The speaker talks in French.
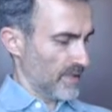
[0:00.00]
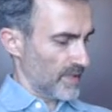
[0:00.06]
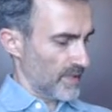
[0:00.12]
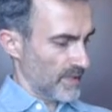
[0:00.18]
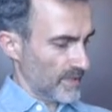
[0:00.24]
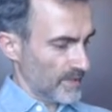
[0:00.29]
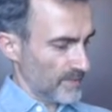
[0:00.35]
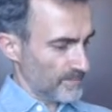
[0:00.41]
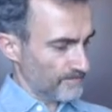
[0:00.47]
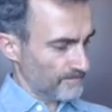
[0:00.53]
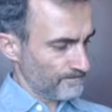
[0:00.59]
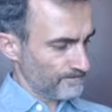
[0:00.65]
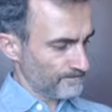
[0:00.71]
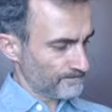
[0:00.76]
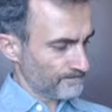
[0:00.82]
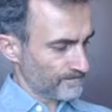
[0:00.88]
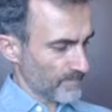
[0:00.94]
Silène euh,
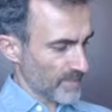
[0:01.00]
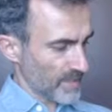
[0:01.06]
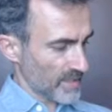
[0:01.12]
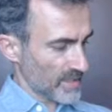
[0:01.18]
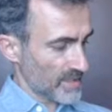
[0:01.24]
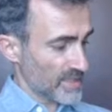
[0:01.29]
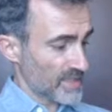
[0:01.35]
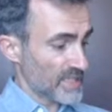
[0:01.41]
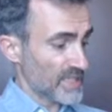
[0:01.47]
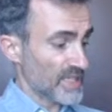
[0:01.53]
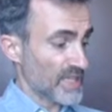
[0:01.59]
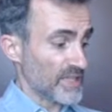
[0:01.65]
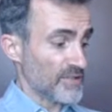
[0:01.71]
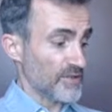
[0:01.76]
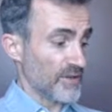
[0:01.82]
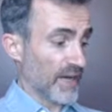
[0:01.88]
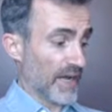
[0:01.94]
Qui
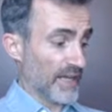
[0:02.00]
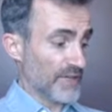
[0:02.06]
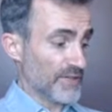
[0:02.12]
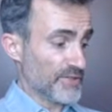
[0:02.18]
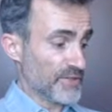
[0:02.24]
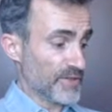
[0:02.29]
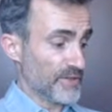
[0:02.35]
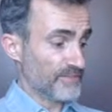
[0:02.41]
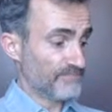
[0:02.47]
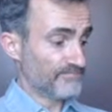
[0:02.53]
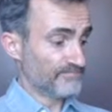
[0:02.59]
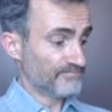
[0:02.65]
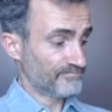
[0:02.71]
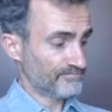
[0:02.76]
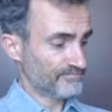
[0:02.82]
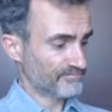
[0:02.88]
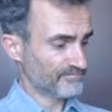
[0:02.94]
gagnerais-je
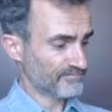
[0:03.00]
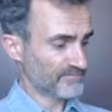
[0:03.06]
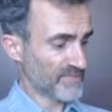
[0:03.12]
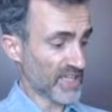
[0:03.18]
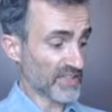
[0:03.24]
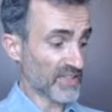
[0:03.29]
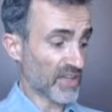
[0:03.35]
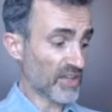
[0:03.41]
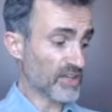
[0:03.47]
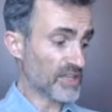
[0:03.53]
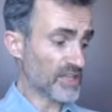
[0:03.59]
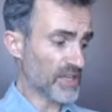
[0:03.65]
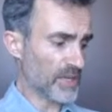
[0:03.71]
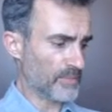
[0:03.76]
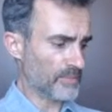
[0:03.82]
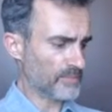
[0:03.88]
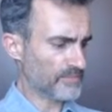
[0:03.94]
D'être
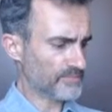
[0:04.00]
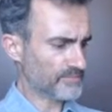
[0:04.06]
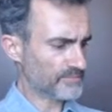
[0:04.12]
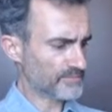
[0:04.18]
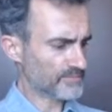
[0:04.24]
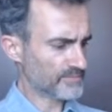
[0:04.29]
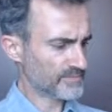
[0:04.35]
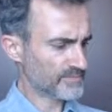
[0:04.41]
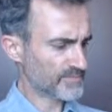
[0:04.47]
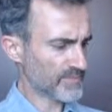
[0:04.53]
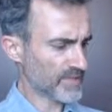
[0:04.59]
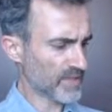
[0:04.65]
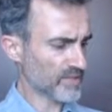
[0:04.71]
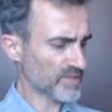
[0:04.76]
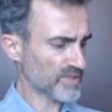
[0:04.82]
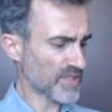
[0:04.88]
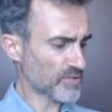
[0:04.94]
inquiet.
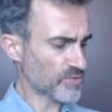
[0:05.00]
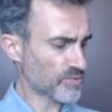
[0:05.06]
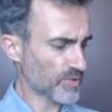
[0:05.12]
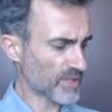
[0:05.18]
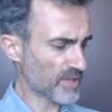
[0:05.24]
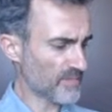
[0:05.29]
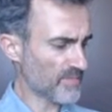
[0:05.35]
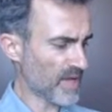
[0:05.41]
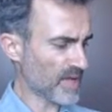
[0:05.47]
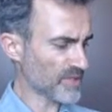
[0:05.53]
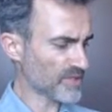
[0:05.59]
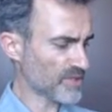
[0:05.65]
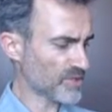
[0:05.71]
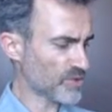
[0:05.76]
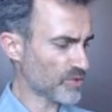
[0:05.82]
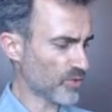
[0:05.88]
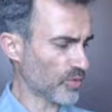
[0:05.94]
Quand Saturne et
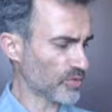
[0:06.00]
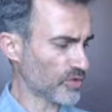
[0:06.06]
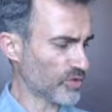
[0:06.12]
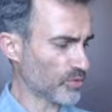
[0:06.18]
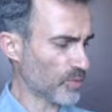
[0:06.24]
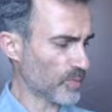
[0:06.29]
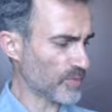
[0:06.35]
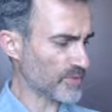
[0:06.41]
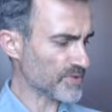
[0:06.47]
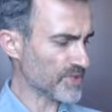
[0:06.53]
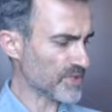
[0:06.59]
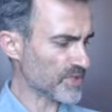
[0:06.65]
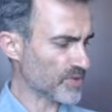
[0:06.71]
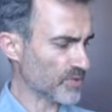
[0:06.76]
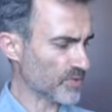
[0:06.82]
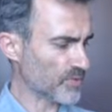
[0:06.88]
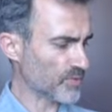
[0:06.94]
Mars seront en
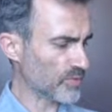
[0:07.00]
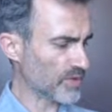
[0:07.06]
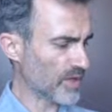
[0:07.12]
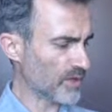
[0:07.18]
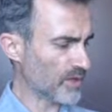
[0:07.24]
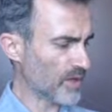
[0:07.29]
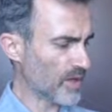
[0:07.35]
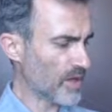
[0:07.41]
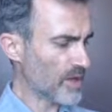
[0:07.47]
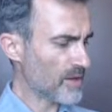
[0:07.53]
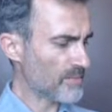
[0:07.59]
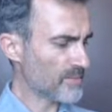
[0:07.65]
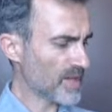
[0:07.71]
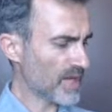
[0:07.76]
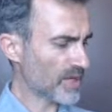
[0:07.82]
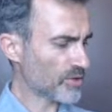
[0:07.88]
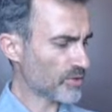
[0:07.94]
opposition ou quand
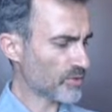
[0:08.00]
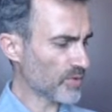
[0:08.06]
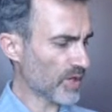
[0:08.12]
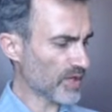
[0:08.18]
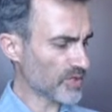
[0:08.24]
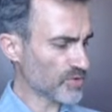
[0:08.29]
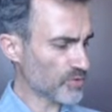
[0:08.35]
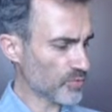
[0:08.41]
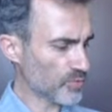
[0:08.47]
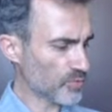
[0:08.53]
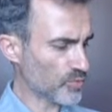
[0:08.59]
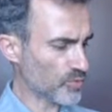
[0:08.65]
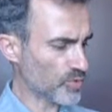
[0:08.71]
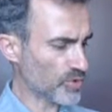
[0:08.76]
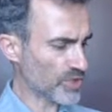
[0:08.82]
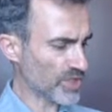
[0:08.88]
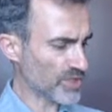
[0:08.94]
Mercure à son
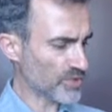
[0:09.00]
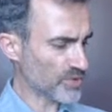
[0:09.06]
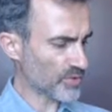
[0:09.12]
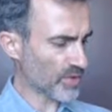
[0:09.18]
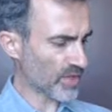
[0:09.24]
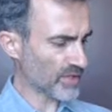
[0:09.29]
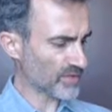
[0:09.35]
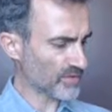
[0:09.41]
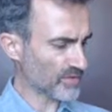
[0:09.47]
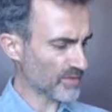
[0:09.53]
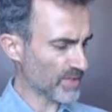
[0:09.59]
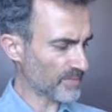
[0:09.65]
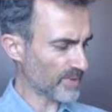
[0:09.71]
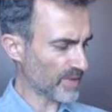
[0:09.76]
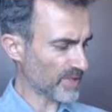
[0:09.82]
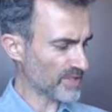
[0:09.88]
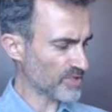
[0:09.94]
coucher sera en
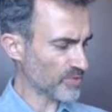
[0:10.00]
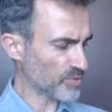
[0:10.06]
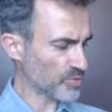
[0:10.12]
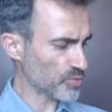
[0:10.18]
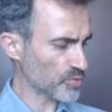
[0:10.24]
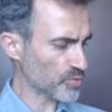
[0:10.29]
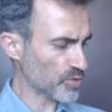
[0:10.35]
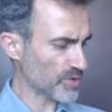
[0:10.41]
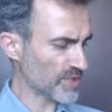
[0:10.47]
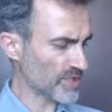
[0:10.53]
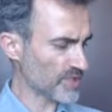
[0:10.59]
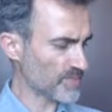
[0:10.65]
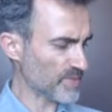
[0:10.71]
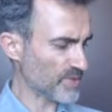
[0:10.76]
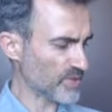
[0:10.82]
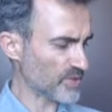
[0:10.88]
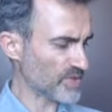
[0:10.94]
dépression sous un
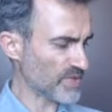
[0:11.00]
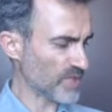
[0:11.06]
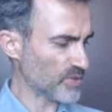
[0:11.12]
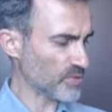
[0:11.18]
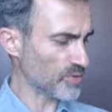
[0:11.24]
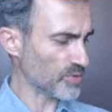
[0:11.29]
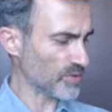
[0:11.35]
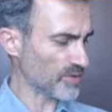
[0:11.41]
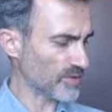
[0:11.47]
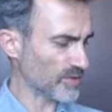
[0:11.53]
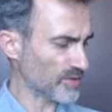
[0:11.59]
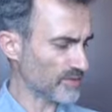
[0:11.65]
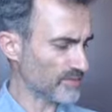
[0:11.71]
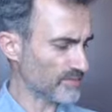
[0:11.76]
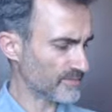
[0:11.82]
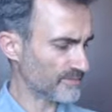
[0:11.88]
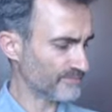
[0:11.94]
aspect de
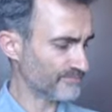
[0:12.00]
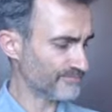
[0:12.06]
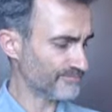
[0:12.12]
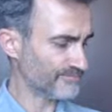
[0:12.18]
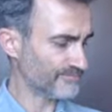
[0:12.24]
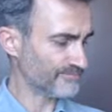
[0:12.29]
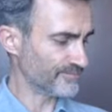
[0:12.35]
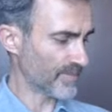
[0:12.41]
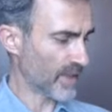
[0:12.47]
Saturne, hmm.